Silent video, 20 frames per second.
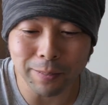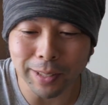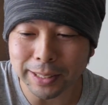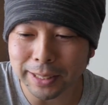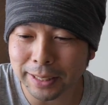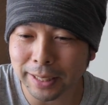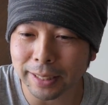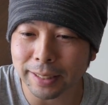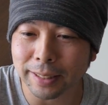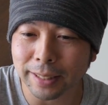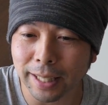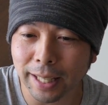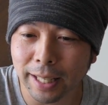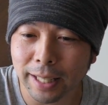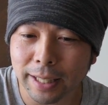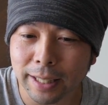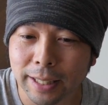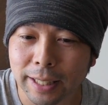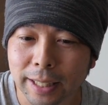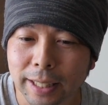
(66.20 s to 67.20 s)
待ちです
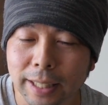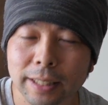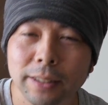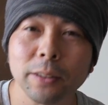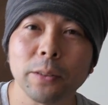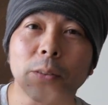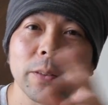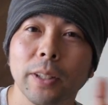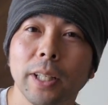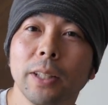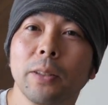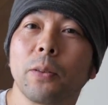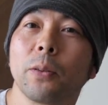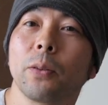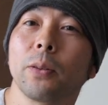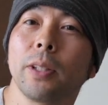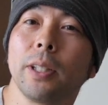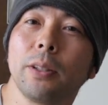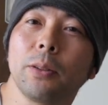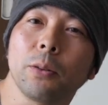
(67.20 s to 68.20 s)
ね。ちょっとね、こ
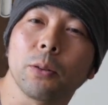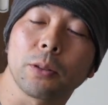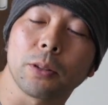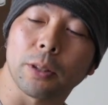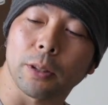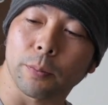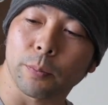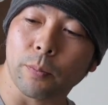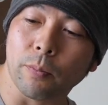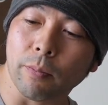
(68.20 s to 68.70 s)
こで一つ。